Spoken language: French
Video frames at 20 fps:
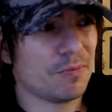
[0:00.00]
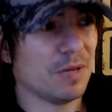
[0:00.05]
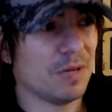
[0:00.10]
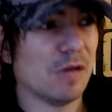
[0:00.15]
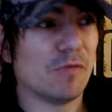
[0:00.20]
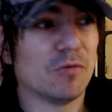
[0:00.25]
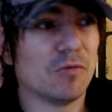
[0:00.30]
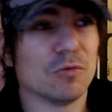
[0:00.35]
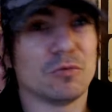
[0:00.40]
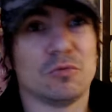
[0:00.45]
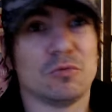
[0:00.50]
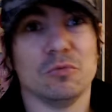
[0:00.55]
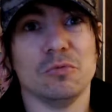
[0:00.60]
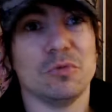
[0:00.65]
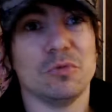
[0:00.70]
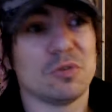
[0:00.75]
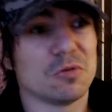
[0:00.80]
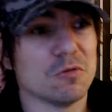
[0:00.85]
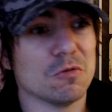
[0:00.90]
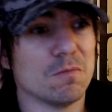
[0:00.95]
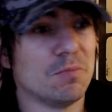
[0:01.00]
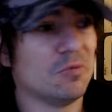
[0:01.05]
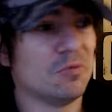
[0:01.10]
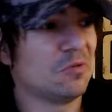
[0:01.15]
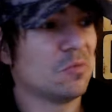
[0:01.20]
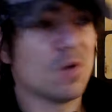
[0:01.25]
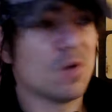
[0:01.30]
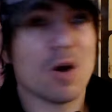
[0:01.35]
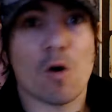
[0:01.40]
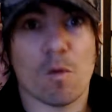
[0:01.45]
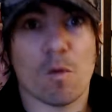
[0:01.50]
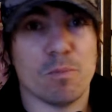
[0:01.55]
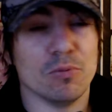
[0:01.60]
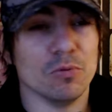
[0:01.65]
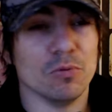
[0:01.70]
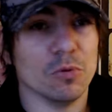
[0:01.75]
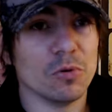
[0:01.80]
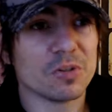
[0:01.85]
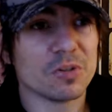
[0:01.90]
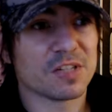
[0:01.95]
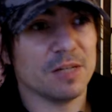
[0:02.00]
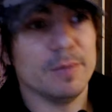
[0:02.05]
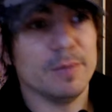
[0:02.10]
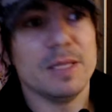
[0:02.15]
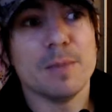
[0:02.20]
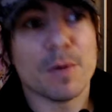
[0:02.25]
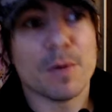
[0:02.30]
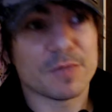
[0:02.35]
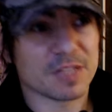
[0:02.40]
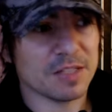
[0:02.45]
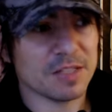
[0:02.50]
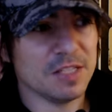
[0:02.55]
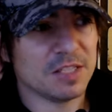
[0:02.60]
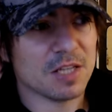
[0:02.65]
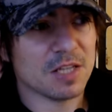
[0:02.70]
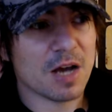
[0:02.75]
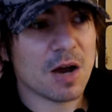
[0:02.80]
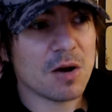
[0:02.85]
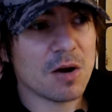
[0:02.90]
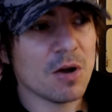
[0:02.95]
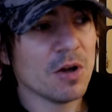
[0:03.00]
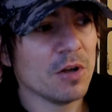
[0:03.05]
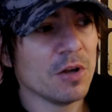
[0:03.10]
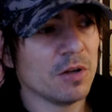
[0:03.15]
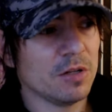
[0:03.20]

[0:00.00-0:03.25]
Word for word: ils font tous plus ou moins leur boulot, c'est le minimum syndical.